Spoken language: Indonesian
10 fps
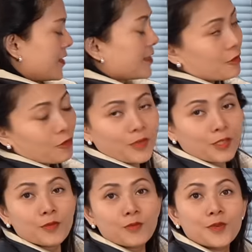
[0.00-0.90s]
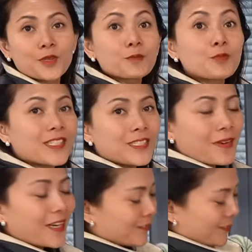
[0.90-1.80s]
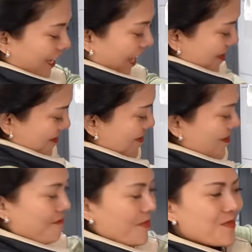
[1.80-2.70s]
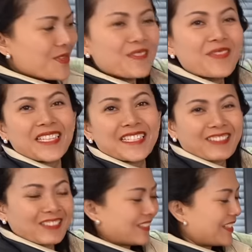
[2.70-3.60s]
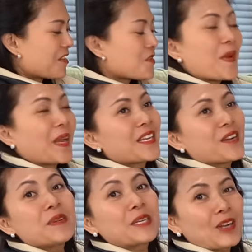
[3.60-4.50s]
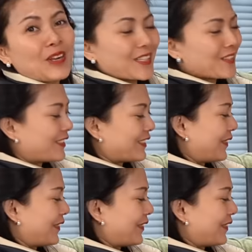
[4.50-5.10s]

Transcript: kita tumis bumbu buat seblak dulu ya bumbunya banyak loh aku pengen yang medok gitu loh